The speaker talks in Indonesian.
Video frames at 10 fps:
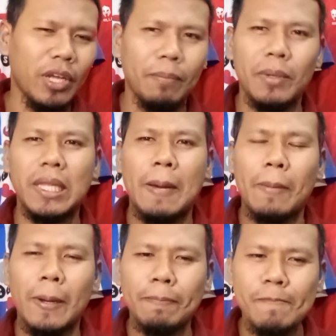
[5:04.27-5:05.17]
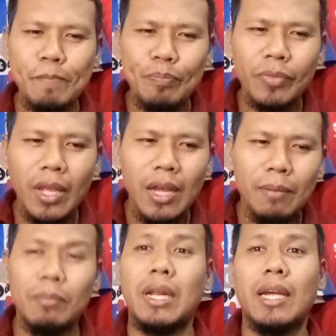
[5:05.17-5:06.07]
yang pertama
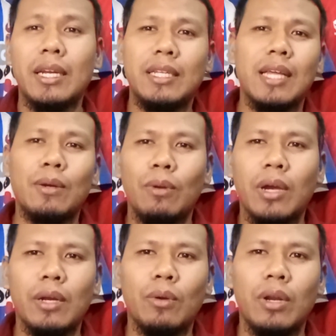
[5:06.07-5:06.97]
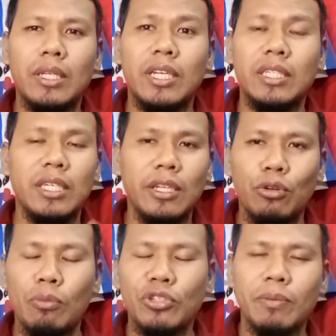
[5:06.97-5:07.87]
mereka ditaklukkan oleh Chelsea di
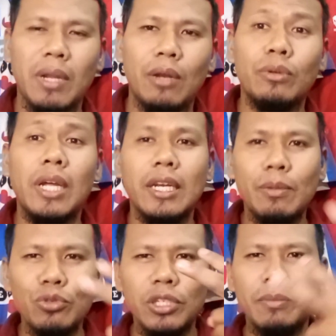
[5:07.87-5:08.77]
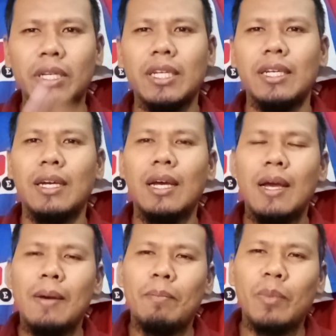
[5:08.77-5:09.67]
dua musim lalu dan di musim ini
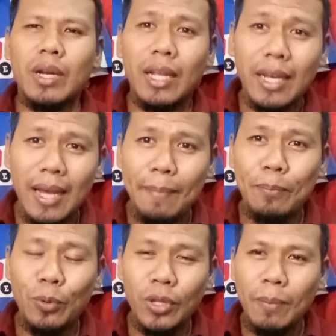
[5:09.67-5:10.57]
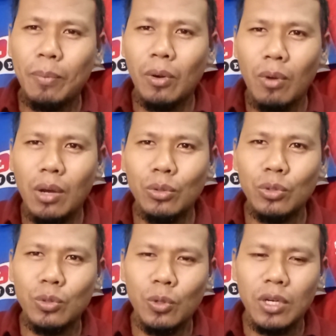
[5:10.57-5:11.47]
mereka punya peluang
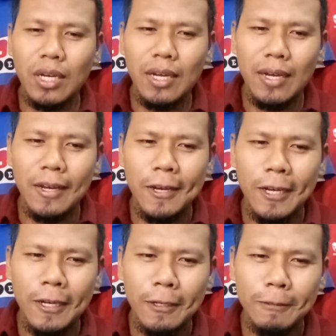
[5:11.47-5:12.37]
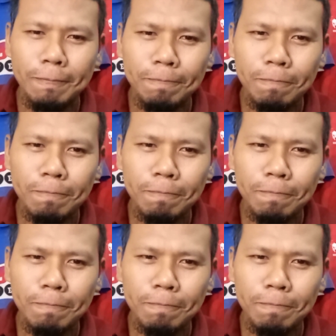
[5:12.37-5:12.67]
untuk uh,